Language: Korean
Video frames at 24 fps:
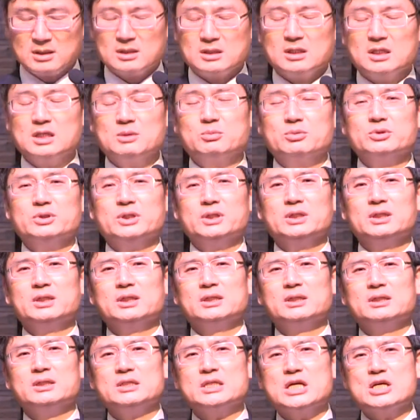이분이
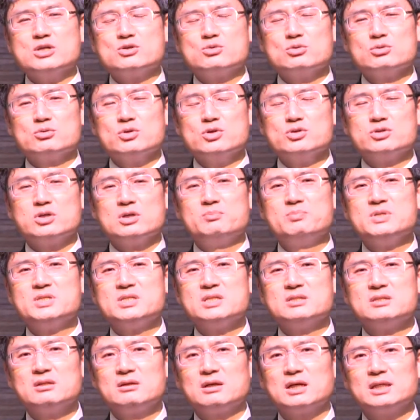예수 그리스도의
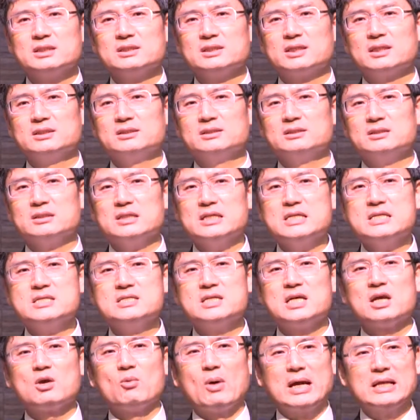빛이 들어가니까는
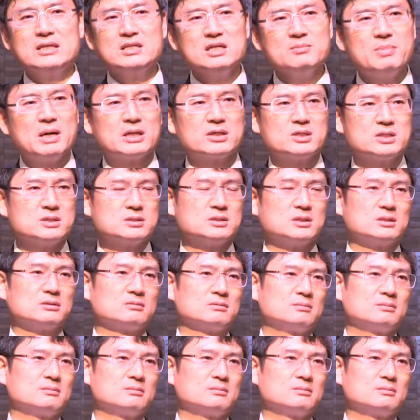인생이 완전히 바뀌시다.